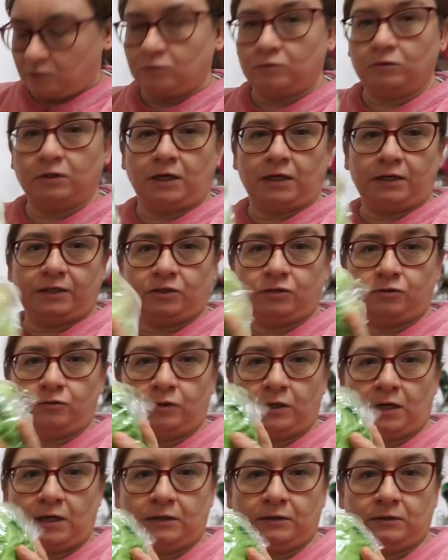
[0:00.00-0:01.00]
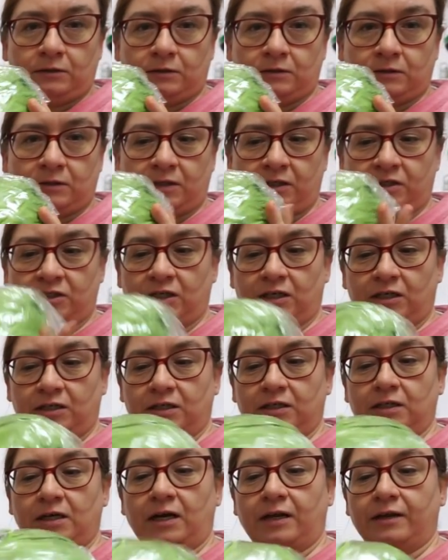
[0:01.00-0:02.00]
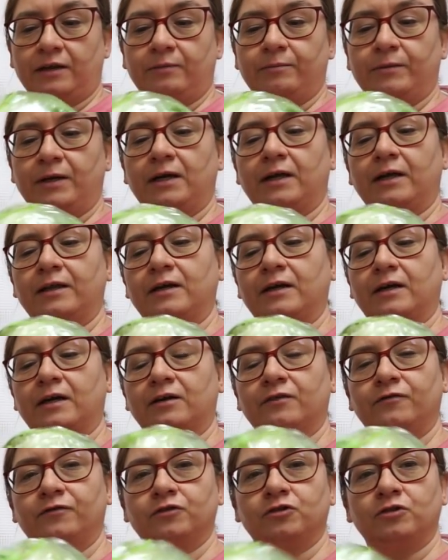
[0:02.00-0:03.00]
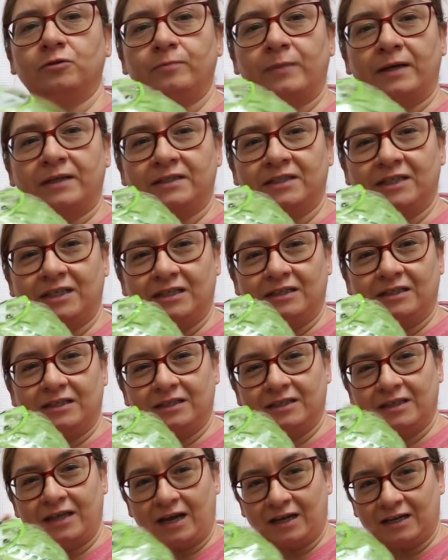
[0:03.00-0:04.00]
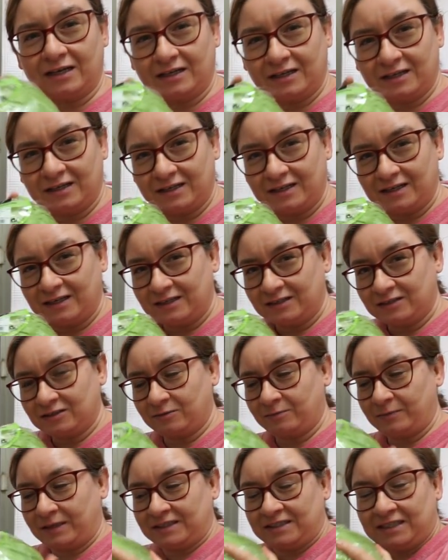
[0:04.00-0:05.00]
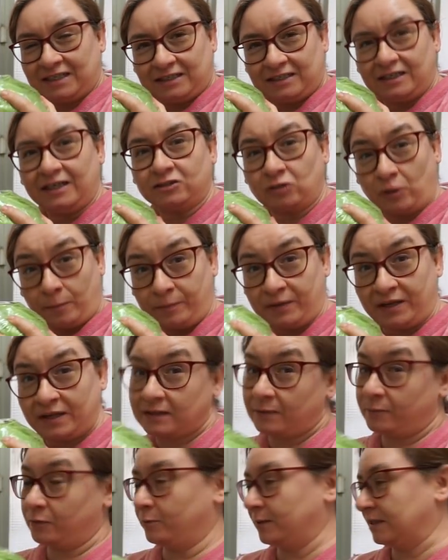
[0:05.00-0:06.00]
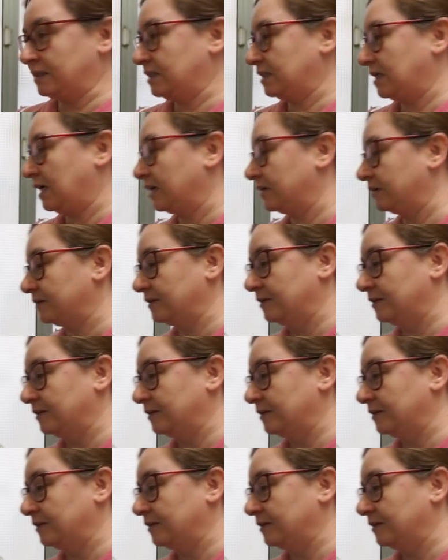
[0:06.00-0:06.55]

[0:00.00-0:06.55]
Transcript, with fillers: Una lechuga, que chiquitilla, la del, la del Carrefour son más chiquitillas. Son más chiquitillas, son prietas pero más chicas.